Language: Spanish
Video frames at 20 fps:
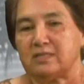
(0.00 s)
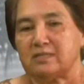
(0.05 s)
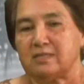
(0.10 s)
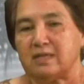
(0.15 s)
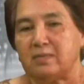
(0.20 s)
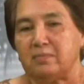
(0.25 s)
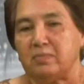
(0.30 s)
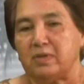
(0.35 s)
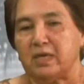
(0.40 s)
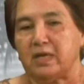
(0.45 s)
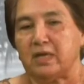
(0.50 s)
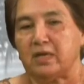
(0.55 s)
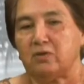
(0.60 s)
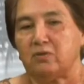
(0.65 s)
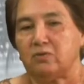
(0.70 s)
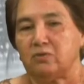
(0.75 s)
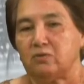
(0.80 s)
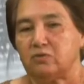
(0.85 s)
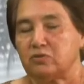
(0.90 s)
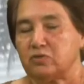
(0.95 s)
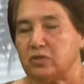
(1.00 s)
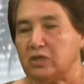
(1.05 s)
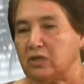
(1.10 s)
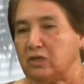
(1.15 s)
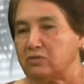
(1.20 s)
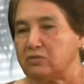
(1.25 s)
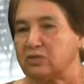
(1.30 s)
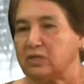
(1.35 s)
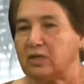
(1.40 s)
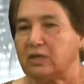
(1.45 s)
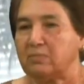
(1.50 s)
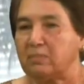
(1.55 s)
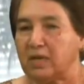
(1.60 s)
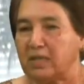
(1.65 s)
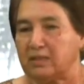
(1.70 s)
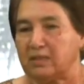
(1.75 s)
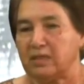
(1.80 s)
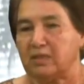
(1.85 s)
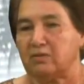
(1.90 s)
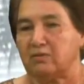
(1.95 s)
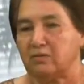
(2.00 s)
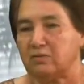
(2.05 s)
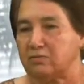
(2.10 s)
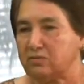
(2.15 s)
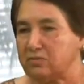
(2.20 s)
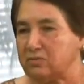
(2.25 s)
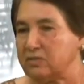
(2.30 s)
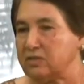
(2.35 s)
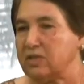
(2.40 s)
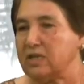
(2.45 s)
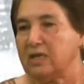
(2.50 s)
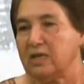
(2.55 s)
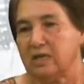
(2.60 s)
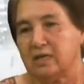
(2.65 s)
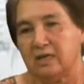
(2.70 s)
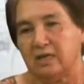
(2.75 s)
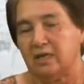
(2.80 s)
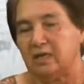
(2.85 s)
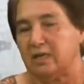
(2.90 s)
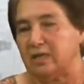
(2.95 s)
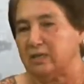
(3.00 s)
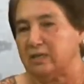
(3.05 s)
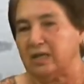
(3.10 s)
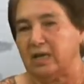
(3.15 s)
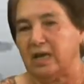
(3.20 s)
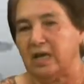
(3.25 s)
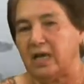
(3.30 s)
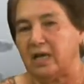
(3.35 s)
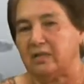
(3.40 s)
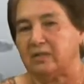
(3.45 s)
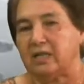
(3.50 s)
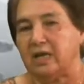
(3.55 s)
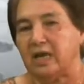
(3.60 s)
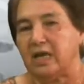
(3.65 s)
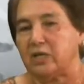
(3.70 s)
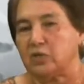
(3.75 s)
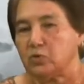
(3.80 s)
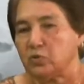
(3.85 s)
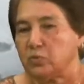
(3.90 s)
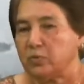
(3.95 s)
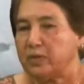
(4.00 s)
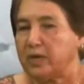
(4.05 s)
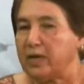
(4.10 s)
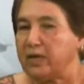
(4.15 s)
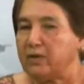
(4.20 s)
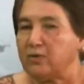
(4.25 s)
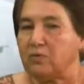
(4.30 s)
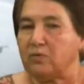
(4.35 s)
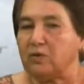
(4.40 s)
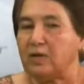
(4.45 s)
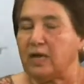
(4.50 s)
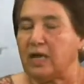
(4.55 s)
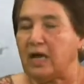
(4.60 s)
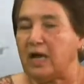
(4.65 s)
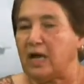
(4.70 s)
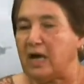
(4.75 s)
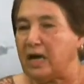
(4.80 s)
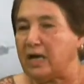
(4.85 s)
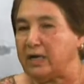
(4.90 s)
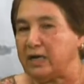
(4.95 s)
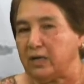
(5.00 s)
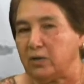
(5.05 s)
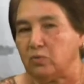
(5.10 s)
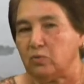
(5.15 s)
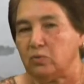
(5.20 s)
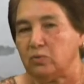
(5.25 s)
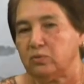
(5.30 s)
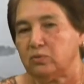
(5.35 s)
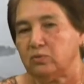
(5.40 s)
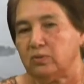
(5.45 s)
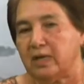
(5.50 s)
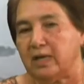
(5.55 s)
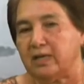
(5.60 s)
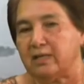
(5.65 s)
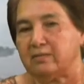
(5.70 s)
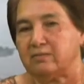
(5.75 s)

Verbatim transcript: también con los ciclos climáticos eh, de, la, lluvia y con la agricultura.